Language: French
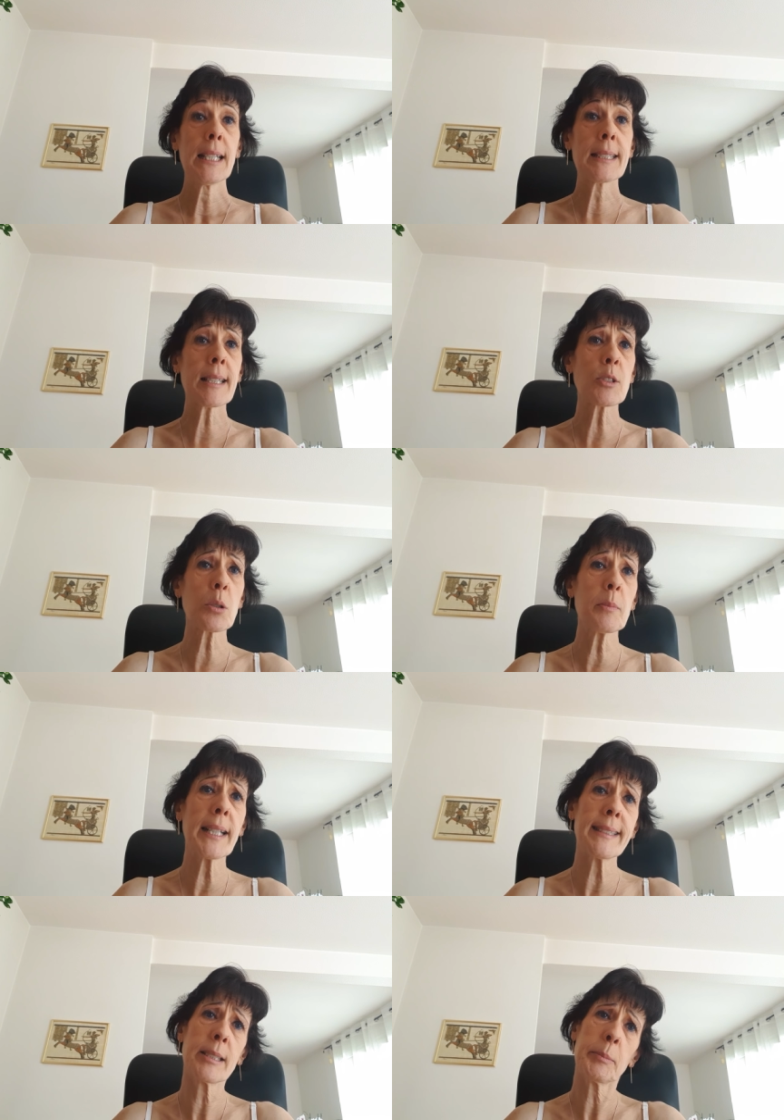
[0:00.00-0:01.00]
Et cette
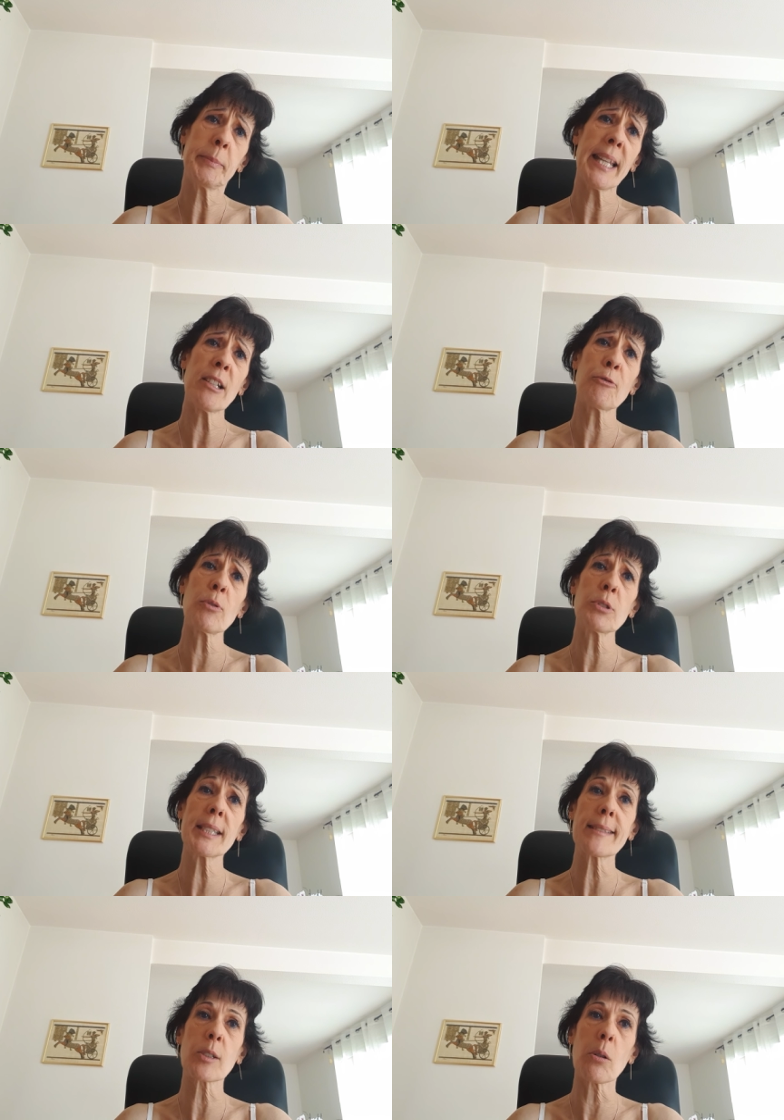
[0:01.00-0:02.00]
semaine, eh bien, il faut
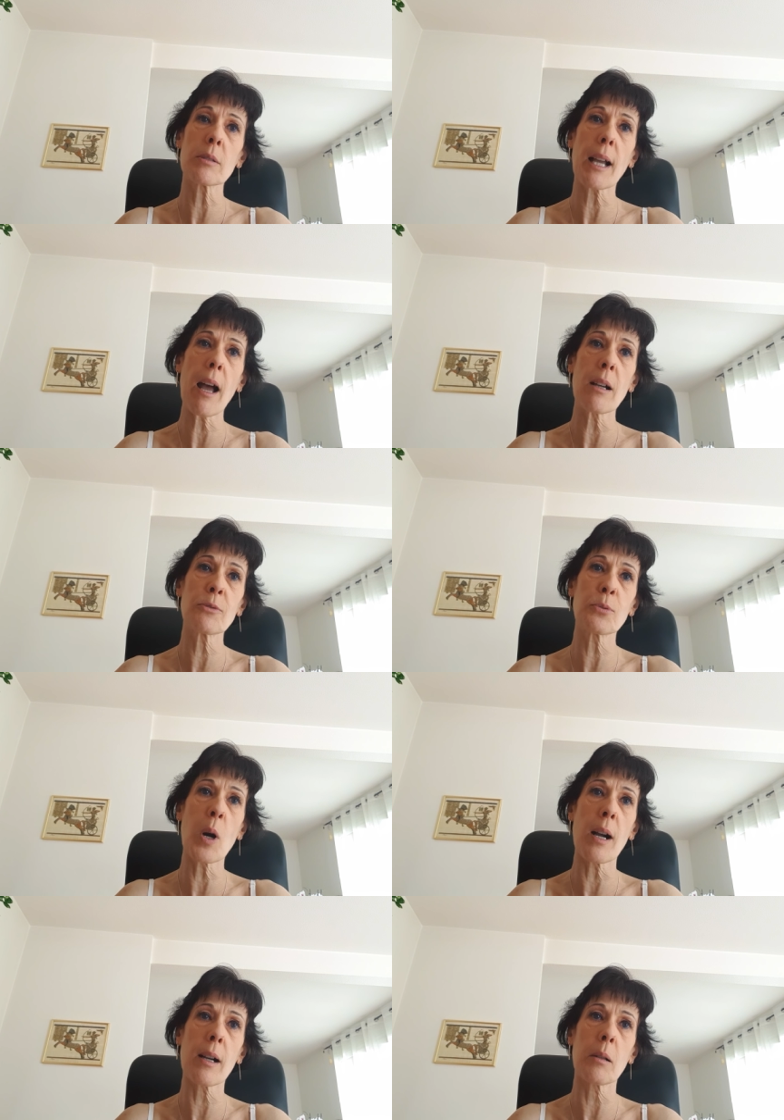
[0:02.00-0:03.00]
vous attendre à
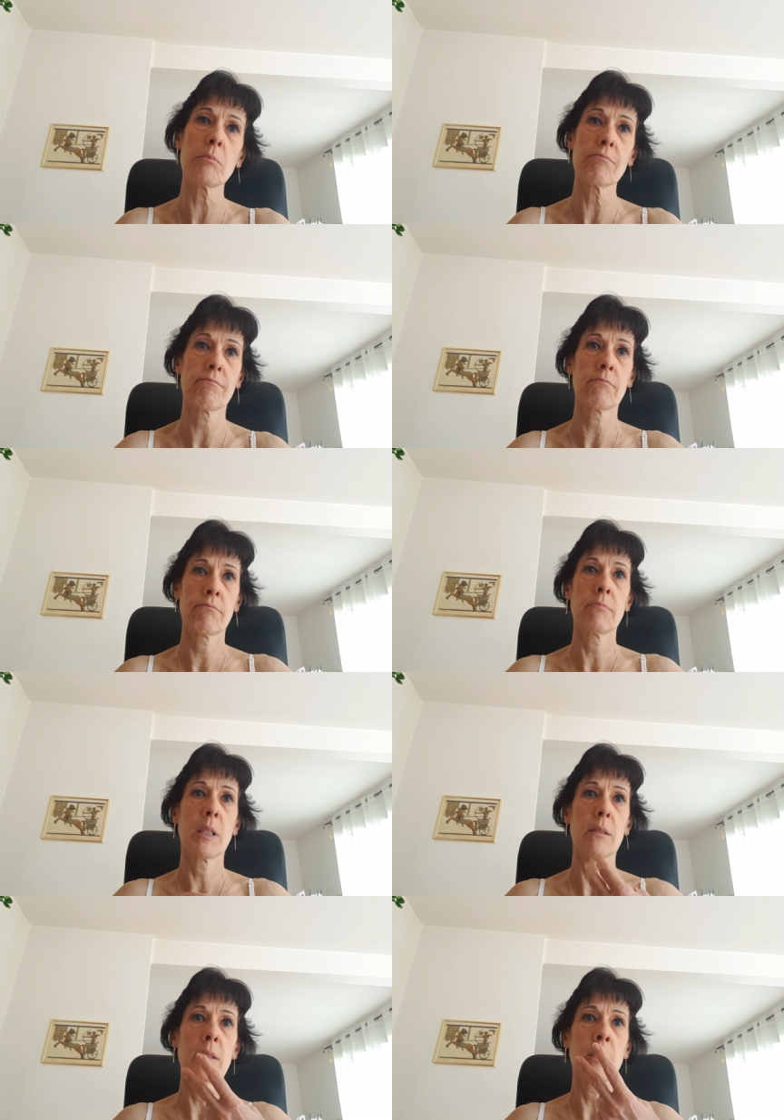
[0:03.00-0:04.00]
avoir
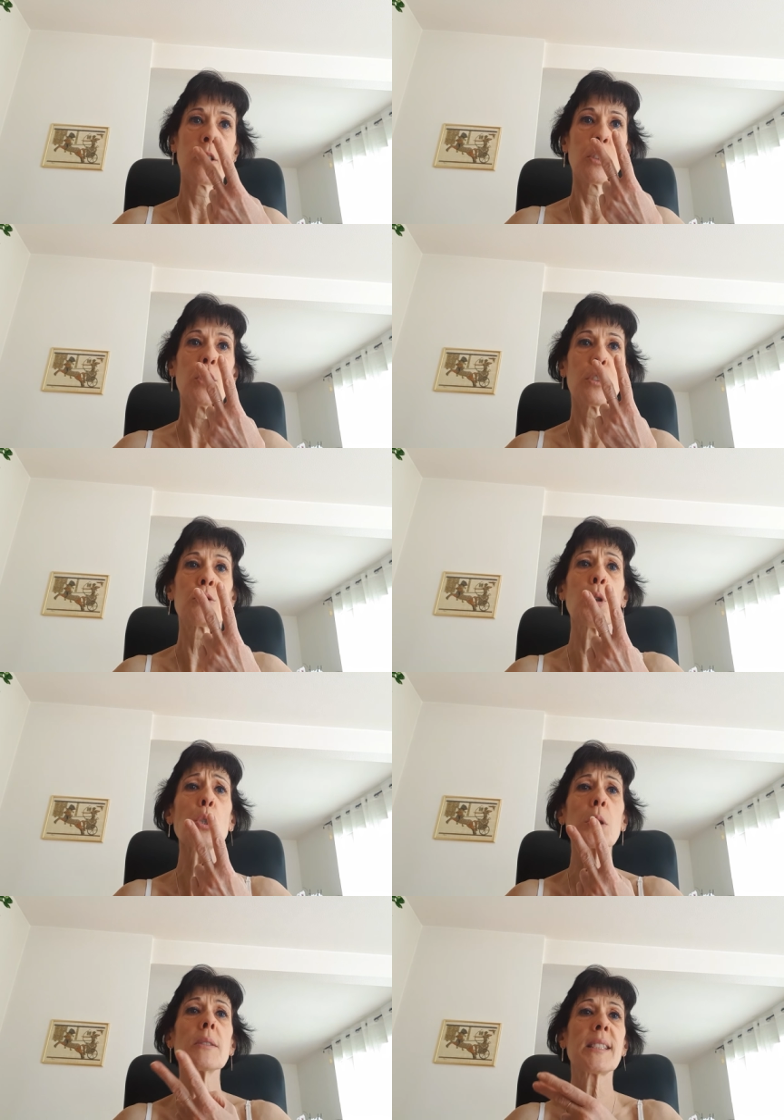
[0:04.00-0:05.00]
deux
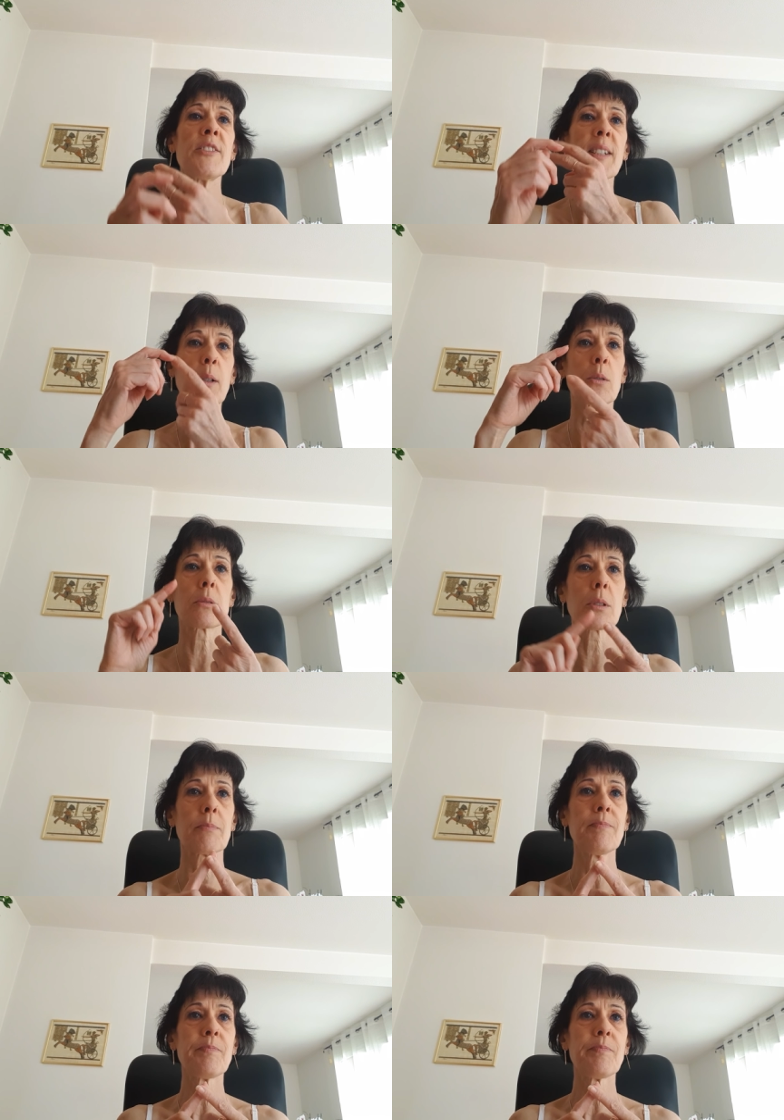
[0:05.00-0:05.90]
choses différentes